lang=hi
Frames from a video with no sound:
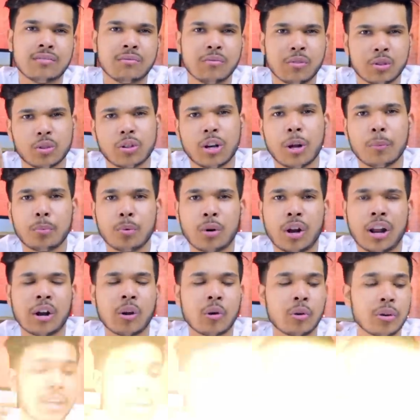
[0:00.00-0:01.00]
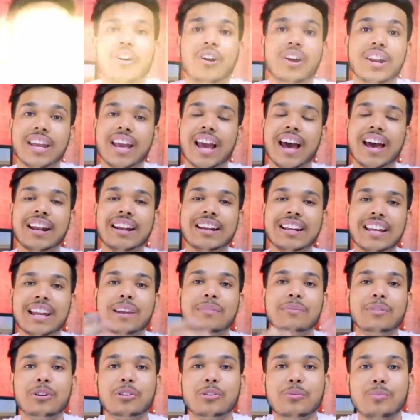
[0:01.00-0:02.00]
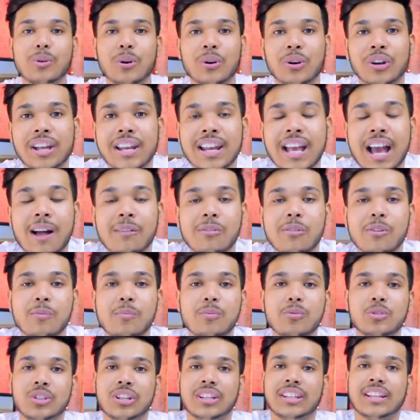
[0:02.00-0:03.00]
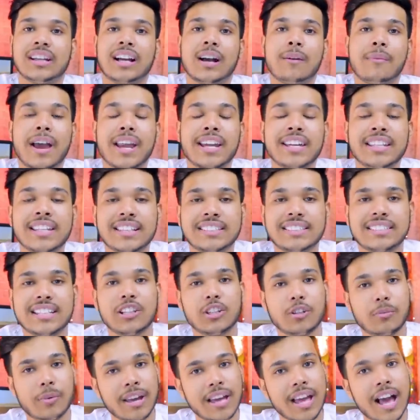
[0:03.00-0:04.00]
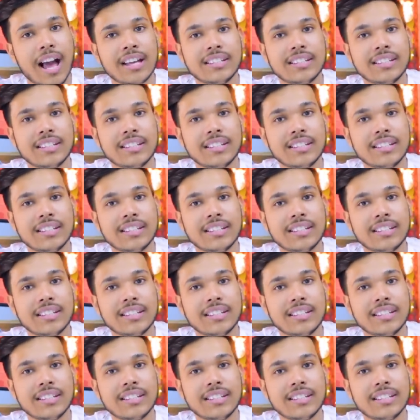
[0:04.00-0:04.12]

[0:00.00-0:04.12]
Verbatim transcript: वो थोड़ा पुराना हो गया है और यार रियलमी टू प्रो के लिए आप लोग पूछ रहे थे कब आएगी नेक्स्ट सेल तो भाई